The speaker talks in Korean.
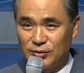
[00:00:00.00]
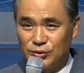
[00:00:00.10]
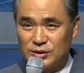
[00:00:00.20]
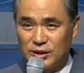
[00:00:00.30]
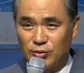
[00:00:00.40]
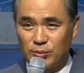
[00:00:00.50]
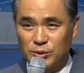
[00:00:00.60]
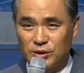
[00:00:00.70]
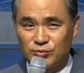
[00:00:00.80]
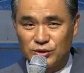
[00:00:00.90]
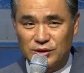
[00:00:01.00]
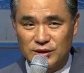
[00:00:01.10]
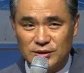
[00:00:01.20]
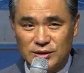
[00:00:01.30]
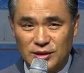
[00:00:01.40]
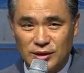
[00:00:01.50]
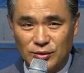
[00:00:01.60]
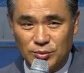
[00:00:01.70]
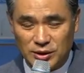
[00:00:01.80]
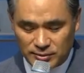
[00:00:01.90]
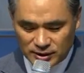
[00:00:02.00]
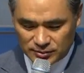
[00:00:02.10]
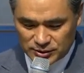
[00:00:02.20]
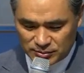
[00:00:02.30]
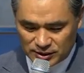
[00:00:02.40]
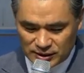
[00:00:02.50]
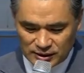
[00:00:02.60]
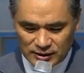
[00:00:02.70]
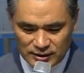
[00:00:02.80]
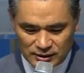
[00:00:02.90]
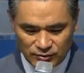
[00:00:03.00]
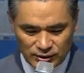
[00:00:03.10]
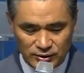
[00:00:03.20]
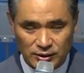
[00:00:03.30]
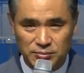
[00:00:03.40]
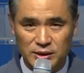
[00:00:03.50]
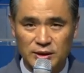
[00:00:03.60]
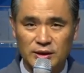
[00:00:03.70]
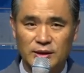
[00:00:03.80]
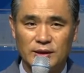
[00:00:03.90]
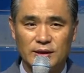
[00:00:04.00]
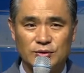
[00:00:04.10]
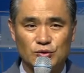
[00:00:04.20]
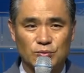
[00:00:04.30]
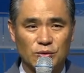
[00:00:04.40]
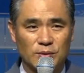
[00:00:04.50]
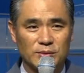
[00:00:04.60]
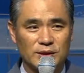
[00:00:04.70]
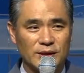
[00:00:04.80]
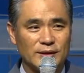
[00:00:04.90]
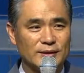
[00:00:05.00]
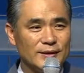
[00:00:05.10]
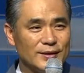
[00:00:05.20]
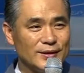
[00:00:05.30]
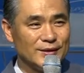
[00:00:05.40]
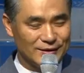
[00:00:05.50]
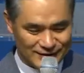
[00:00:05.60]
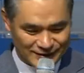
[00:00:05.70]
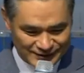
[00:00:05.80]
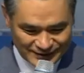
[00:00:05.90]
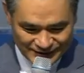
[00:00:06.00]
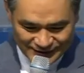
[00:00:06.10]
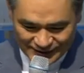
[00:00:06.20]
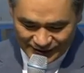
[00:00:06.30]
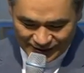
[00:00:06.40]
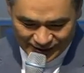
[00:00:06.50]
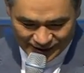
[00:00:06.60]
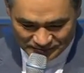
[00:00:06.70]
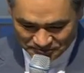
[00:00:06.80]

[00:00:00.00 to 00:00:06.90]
우리 좌우 앞뒤 는 분들과 인사를 나눕니다. 반갑습니다. 환영합니다. 축복합니다. 예.